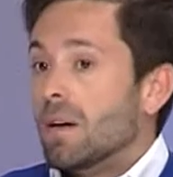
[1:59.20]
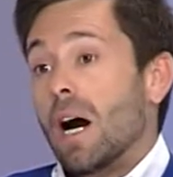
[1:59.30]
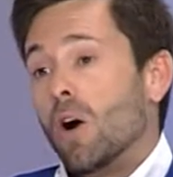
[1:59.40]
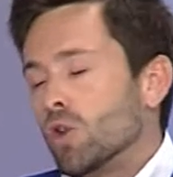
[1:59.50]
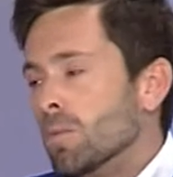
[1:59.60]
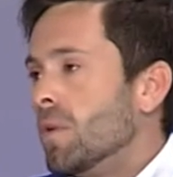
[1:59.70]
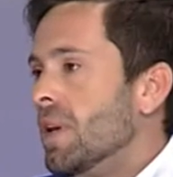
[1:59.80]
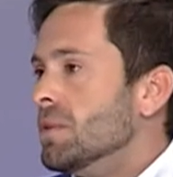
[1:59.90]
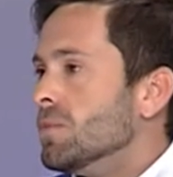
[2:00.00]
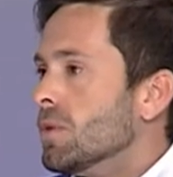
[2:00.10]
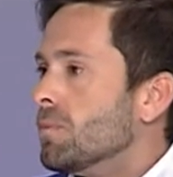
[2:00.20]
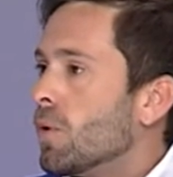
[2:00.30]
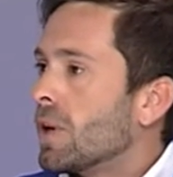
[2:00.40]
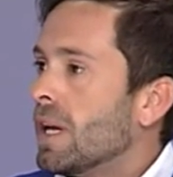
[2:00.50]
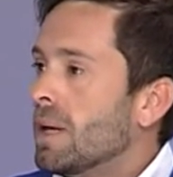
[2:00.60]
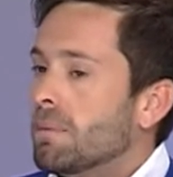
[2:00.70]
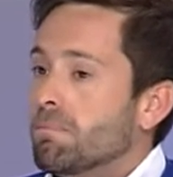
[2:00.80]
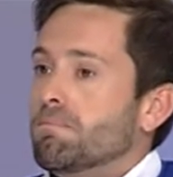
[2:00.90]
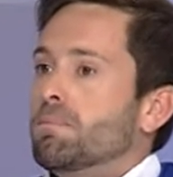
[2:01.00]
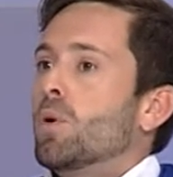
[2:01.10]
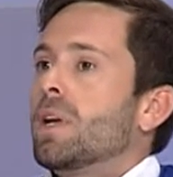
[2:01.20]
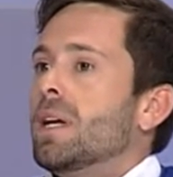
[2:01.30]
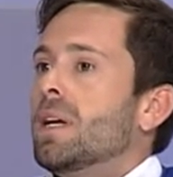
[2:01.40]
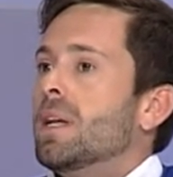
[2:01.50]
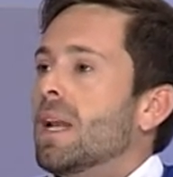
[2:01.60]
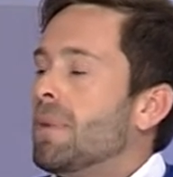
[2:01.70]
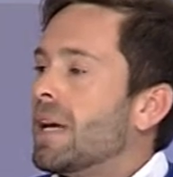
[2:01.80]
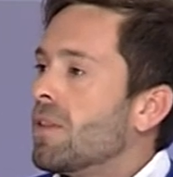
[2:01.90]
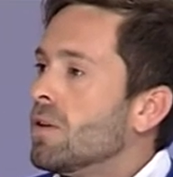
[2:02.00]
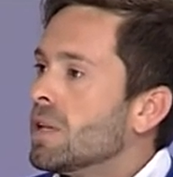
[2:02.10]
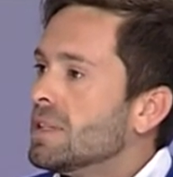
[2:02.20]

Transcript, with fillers: Automovilismo, porque, porque la aplicación